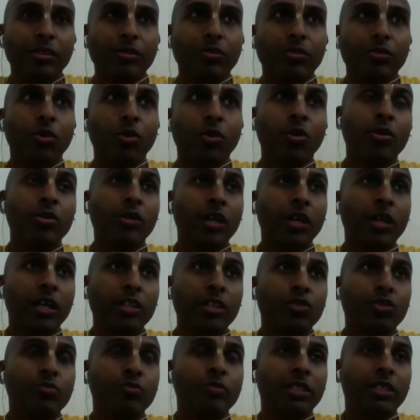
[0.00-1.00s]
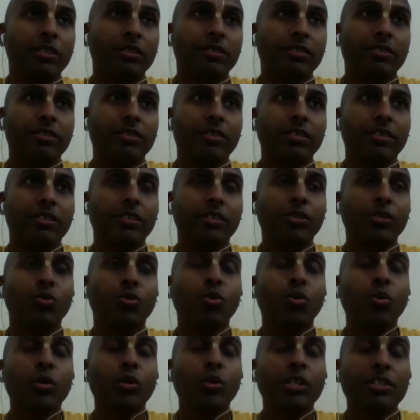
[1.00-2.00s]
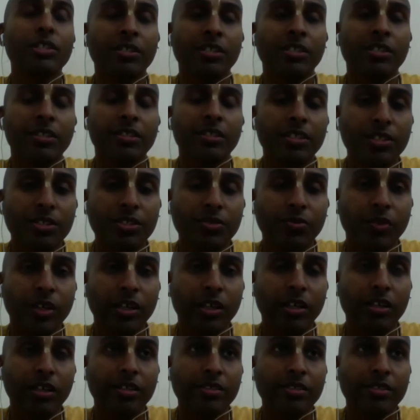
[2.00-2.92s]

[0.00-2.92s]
कोनो अस्मिन है ना हु इज इन दिस वर्ल्ड